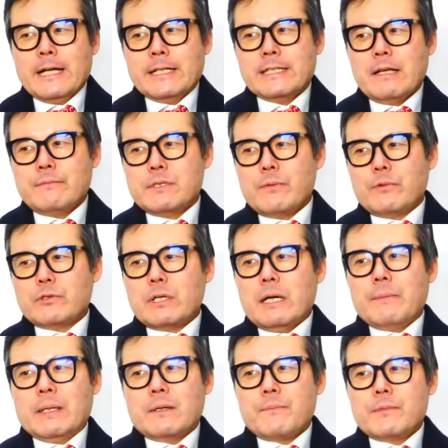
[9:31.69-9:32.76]
근데 이제 우리가
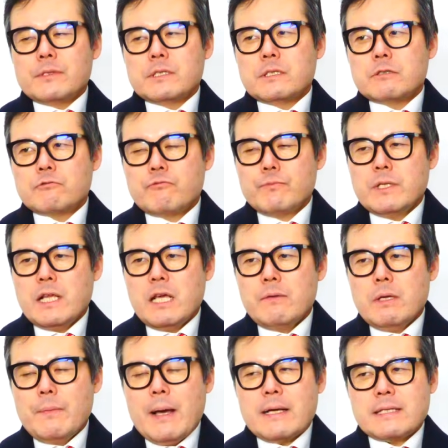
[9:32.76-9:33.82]
만약 이거
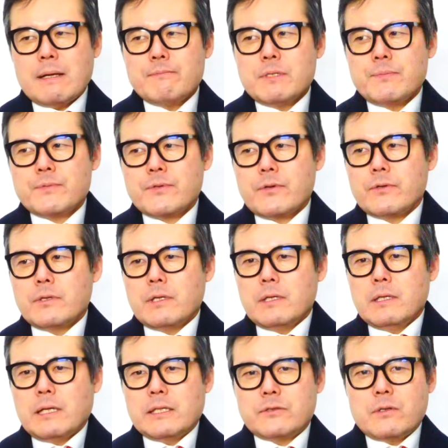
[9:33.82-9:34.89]
국민의힘이
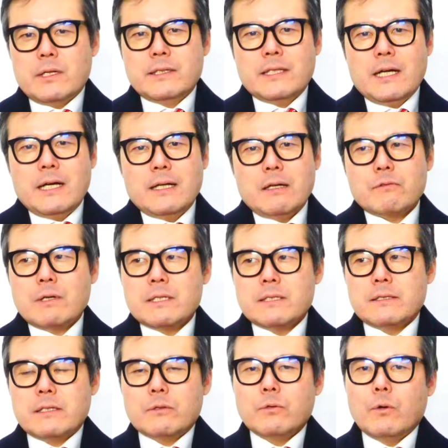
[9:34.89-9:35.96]
130석을 가져간다라고
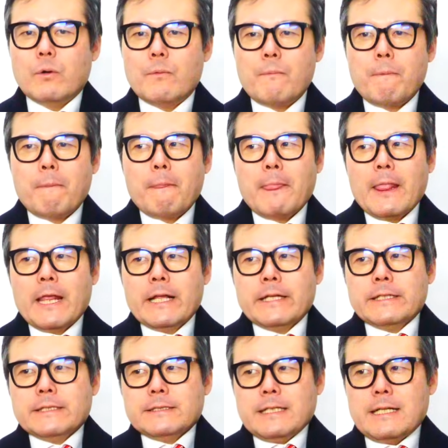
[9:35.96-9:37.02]
했을 때도
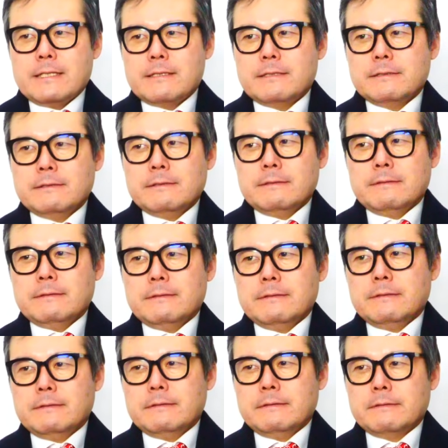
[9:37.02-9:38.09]

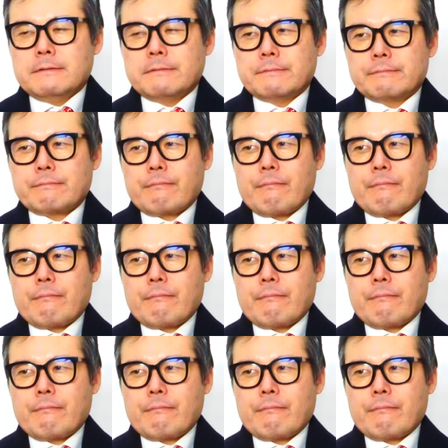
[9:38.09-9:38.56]
사실은